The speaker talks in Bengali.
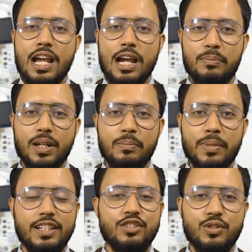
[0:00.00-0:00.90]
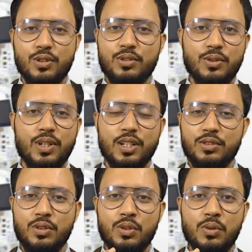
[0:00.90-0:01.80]
আপনার পেনিস শক্ত করার
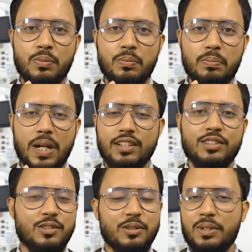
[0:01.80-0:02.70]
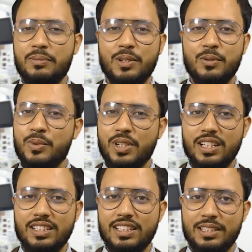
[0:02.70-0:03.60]
জন্য মারাত্মকভাবে
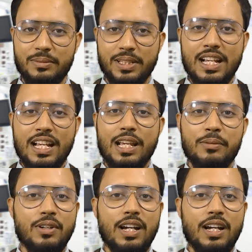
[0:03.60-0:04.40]
উপকারিতা দেবে এবং